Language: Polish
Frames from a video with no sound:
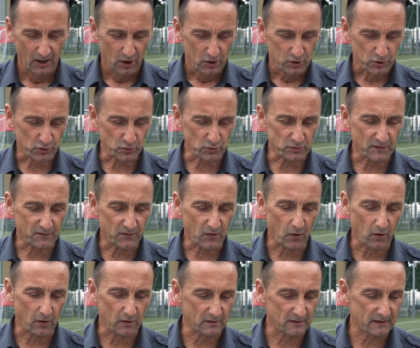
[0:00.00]
Rzuty
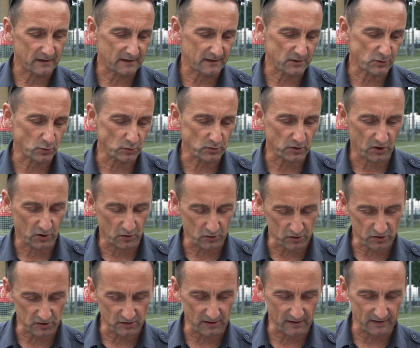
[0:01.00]
wolne, rzuty
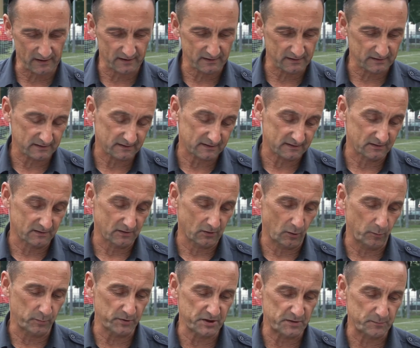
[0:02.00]
rożne,
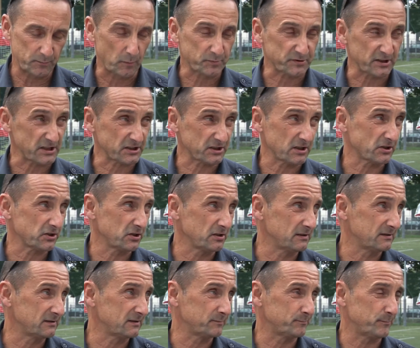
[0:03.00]
obić poprzeczkę,
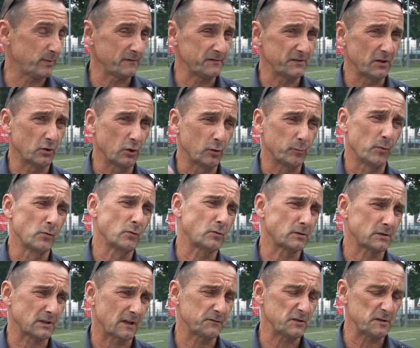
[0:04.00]
czyli z pewnego
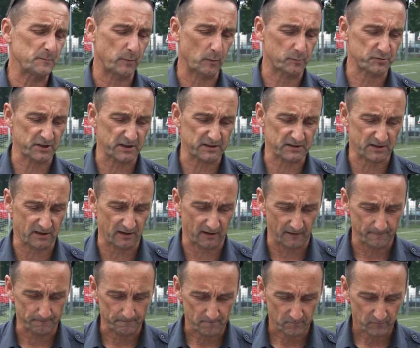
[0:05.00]
punktu trafić poprzeczkę.